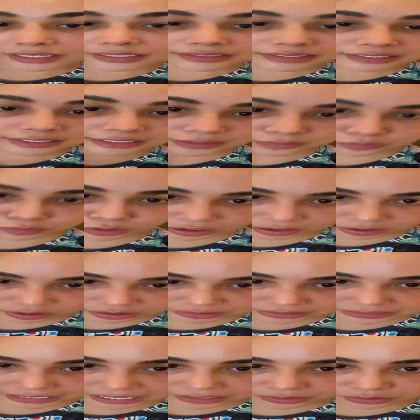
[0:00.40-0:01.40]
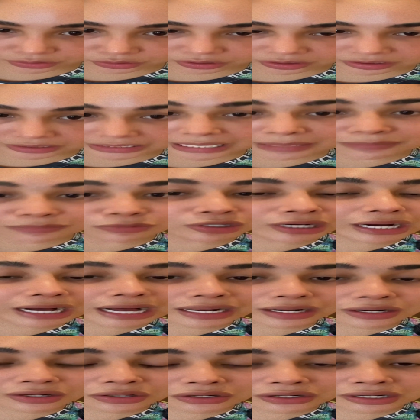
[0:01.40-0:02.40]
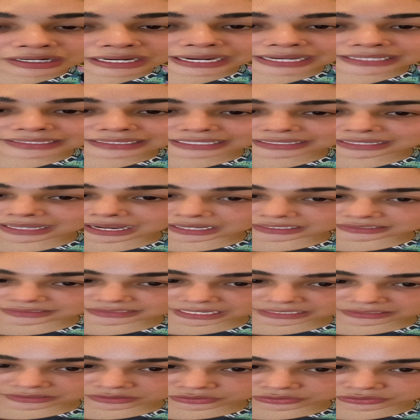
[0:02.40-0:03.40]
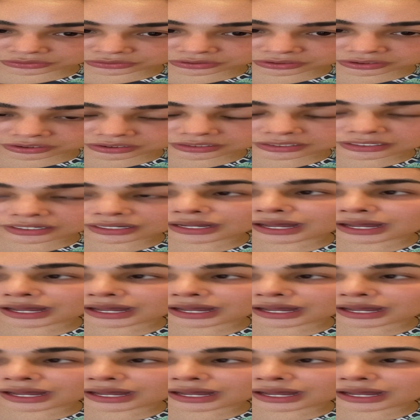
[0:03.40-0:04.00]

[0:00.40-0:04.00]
Jadi buat lo Sahrul yang muka lo kayak tatakan catur